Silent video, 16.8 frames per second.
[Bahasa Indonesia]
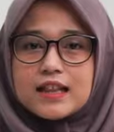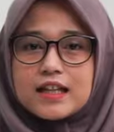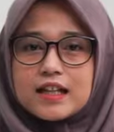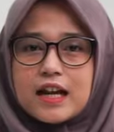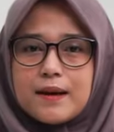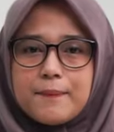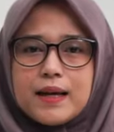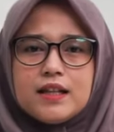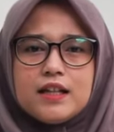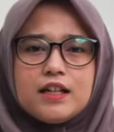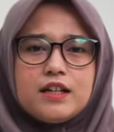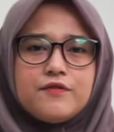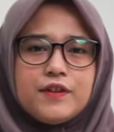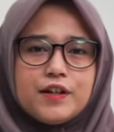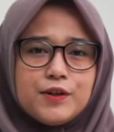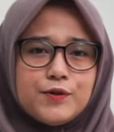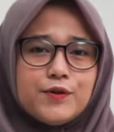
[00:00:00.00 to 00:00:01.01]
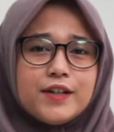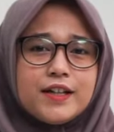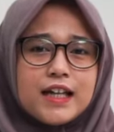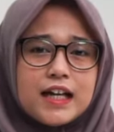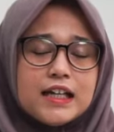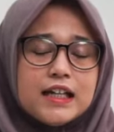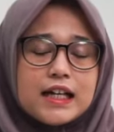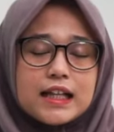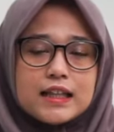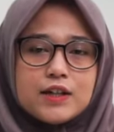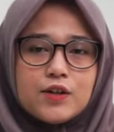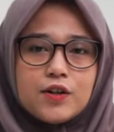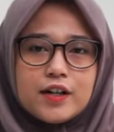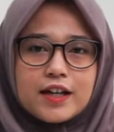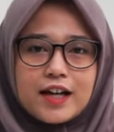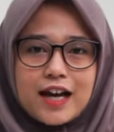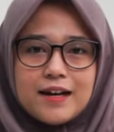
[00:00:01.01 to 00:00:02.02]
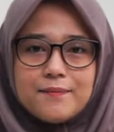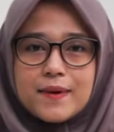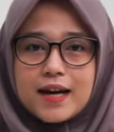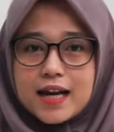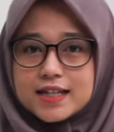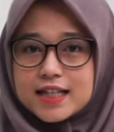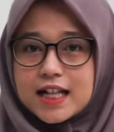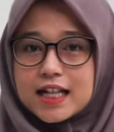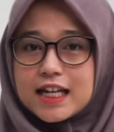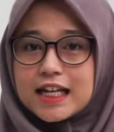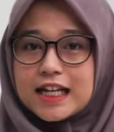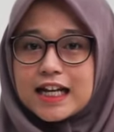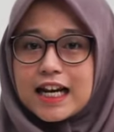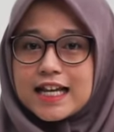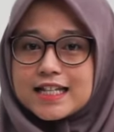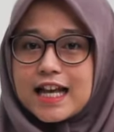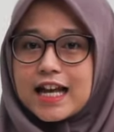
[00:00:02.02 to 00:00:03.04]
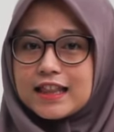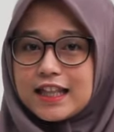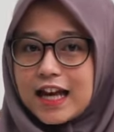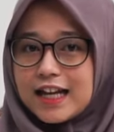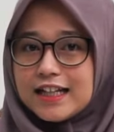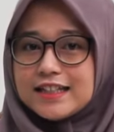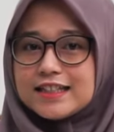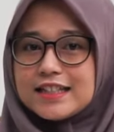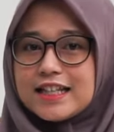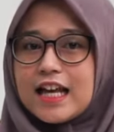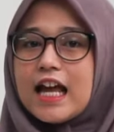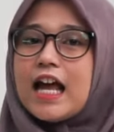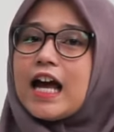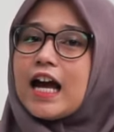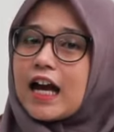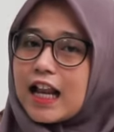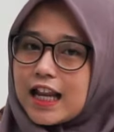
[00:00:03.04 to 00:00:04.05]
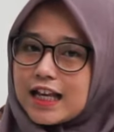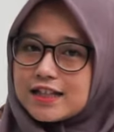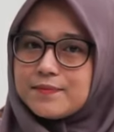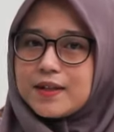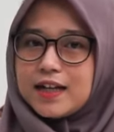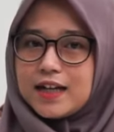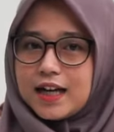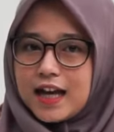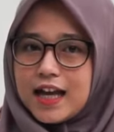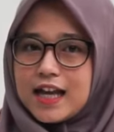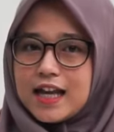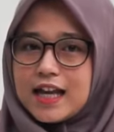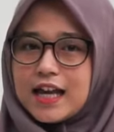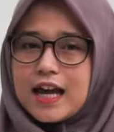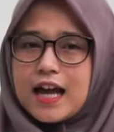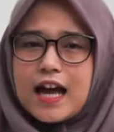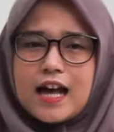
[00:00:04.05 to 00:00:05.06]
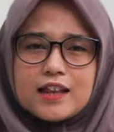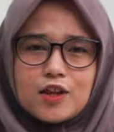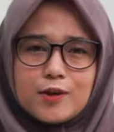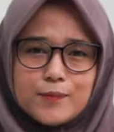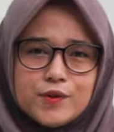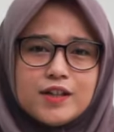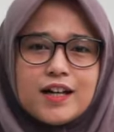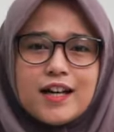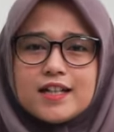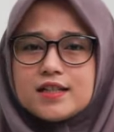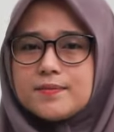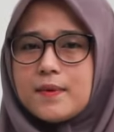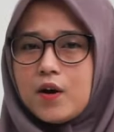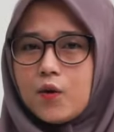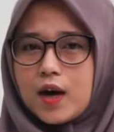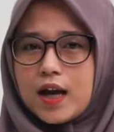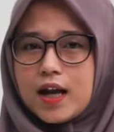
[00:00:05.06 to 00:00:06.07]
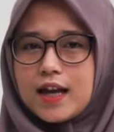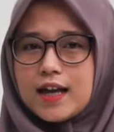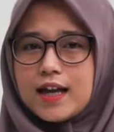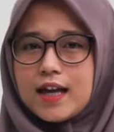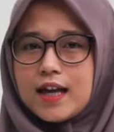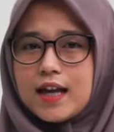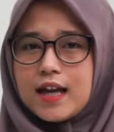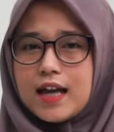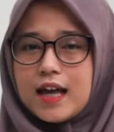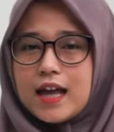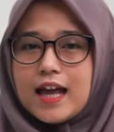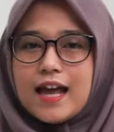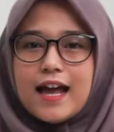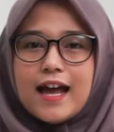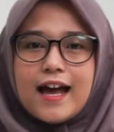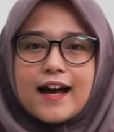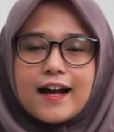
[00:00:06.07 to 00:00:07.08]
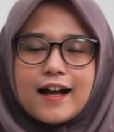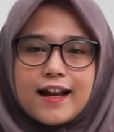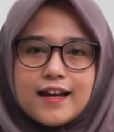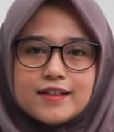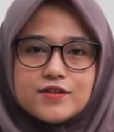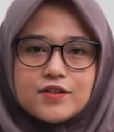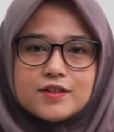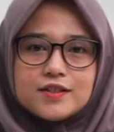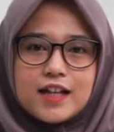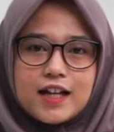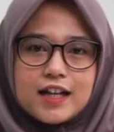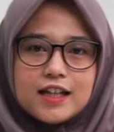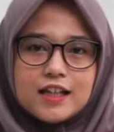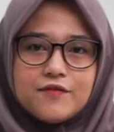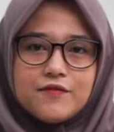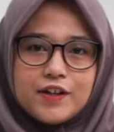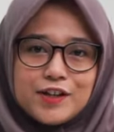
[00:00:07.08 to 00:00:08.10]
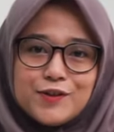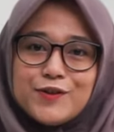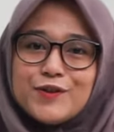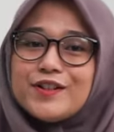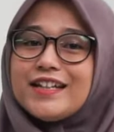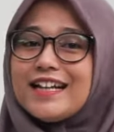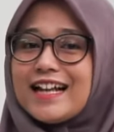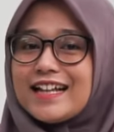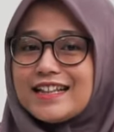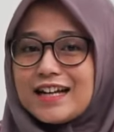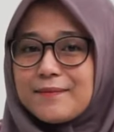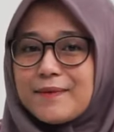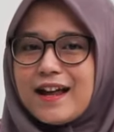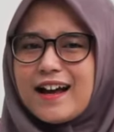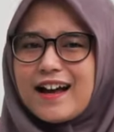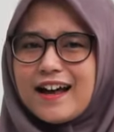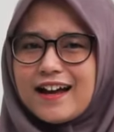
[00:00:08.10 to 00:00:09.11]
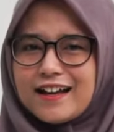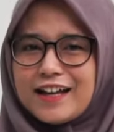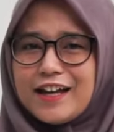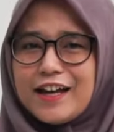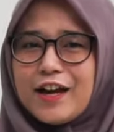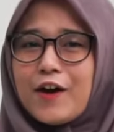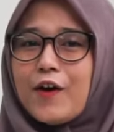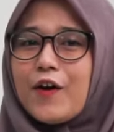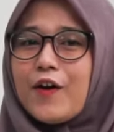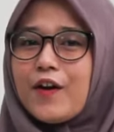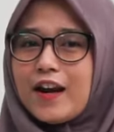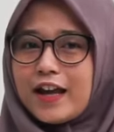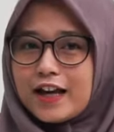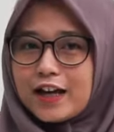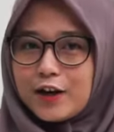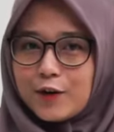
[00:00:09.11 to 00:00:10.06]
Terdapat individu yang dikategorikan berasal dari kelas atas, kelas menengah, ataupun kelas bawah. Kelas sosial individu dilatar belakangi oleh